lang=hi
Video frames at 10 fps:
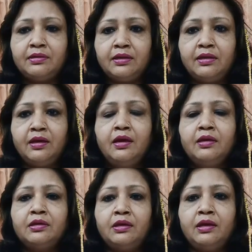थी
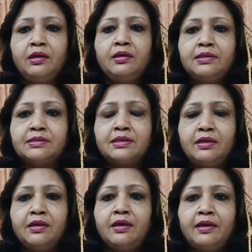कि इसकी
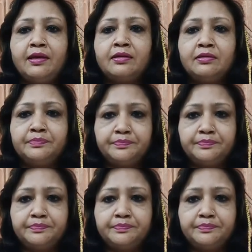एक